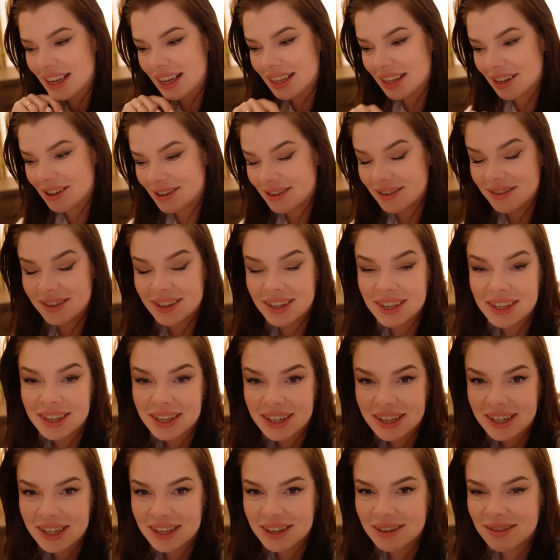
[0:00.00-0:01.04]
Jadę oczywiście z
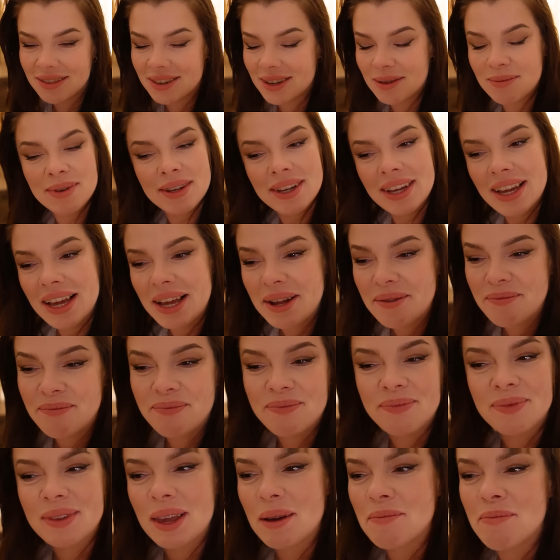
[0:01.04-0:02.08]
Krzysią, żeby
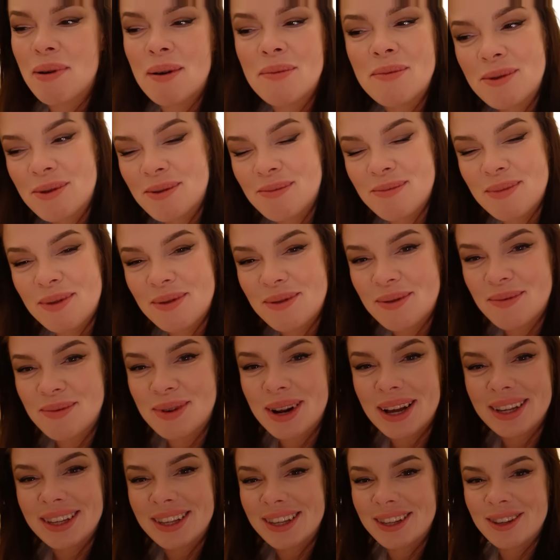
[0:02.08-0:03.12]
mm, pomógł mi
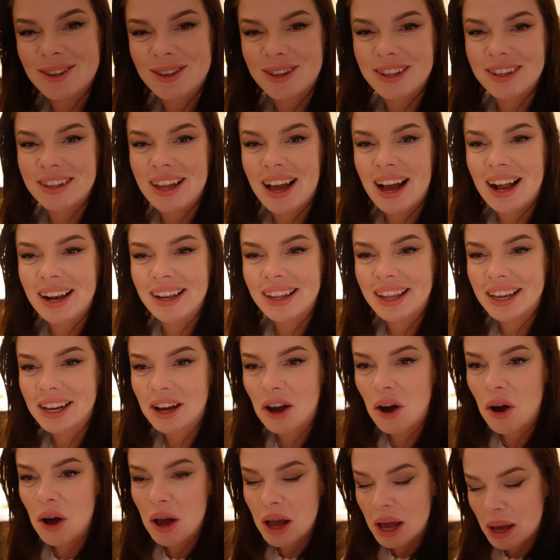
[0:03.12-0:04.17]
wybrać coś
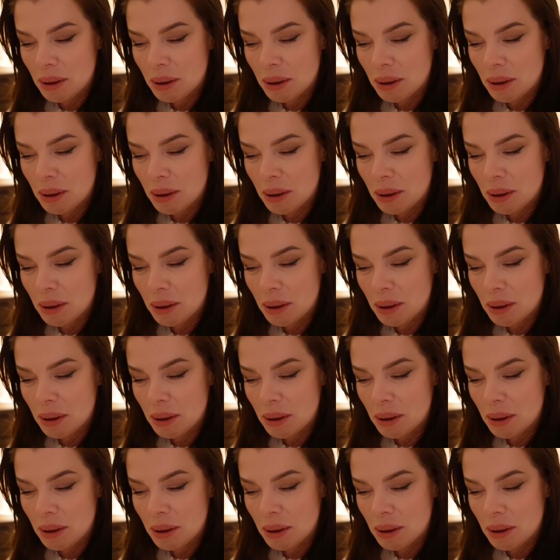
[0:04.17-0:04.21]
idealnego,